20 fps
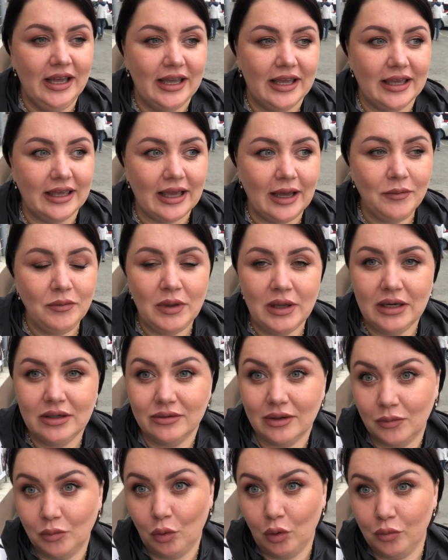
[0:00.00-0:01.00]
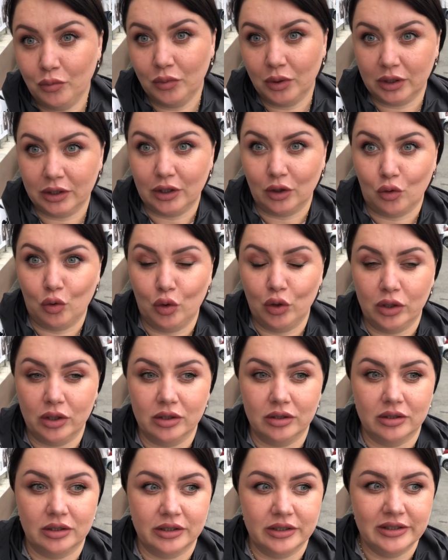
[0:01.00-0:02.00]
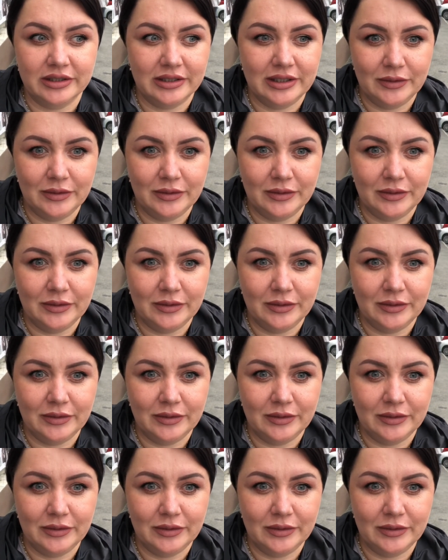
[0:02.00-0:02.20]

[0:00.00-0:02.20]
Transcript: И я мерила бомбер такой а,